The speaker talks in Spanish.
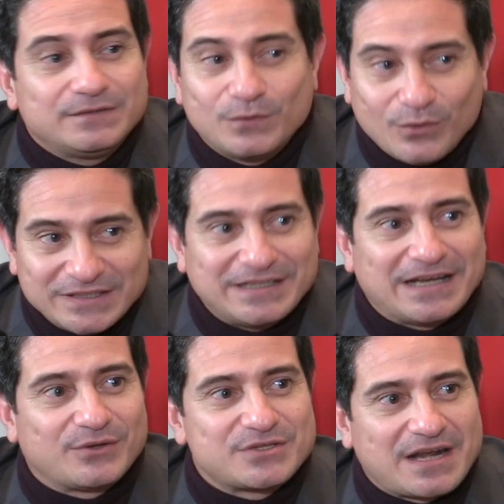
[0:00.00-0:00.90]
Eso no es de
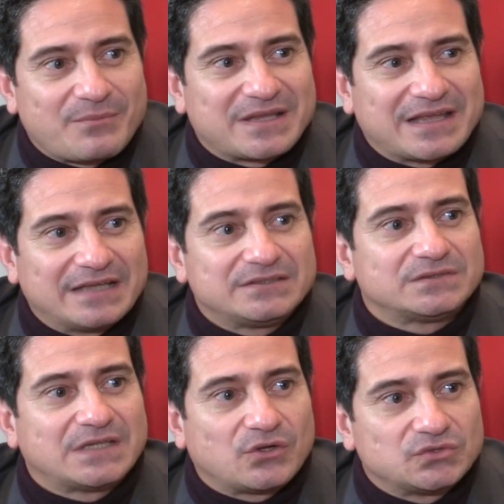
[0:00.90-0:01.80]
la noche a la mañana,
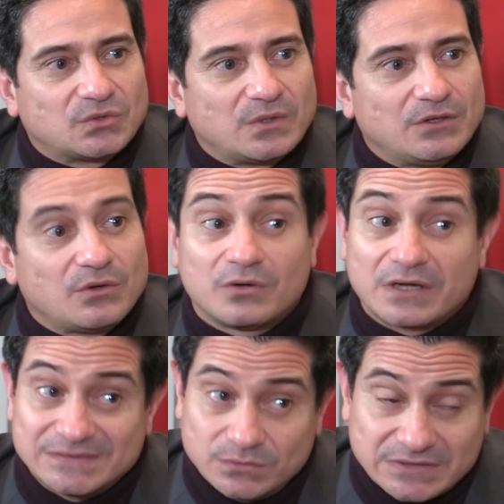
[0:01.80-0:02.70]
eso se ha construido con
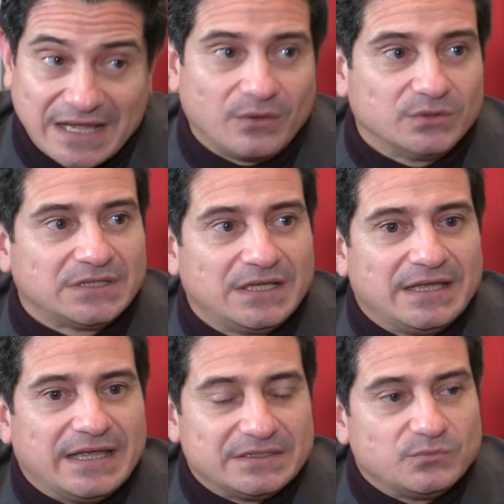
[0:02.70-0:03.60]
resultados,
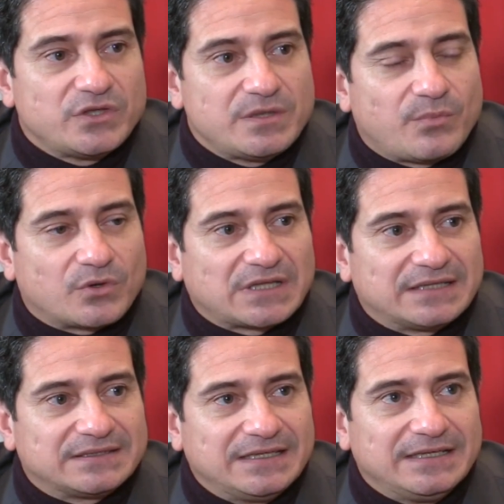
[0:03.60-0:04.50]
es muy
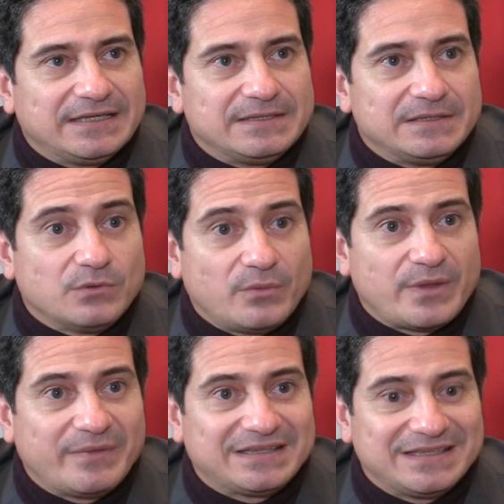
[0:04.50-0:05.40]
importante y,
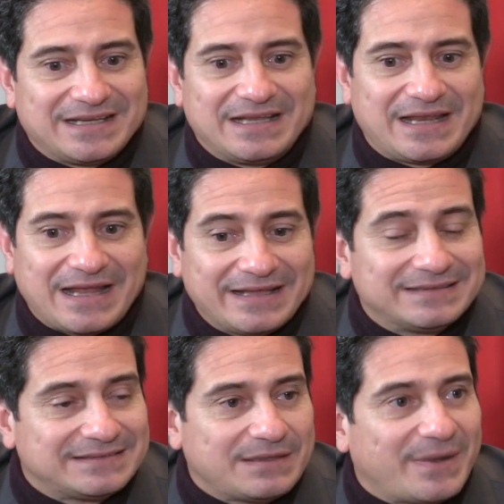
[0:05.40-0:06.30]
obviamente que, la
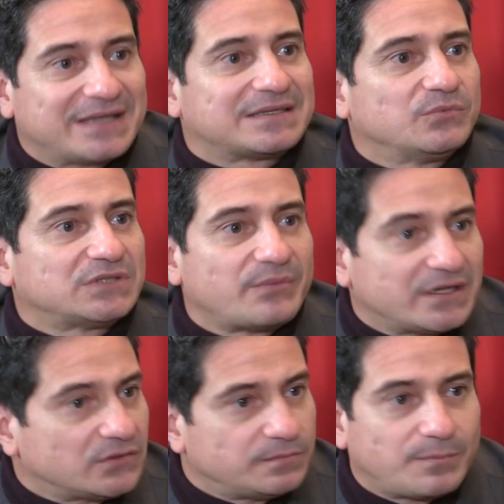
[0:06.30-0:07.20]
gente sepa que estamos
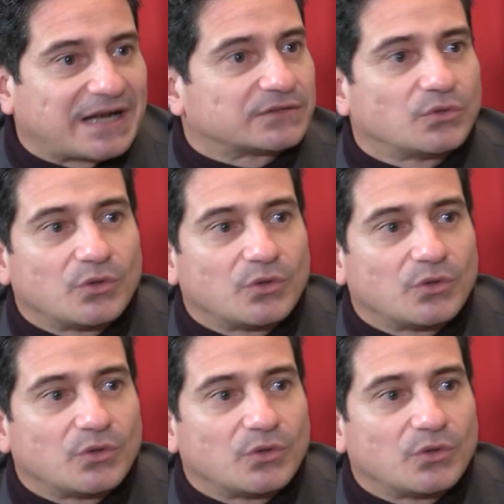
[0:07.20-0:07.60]
abiertos para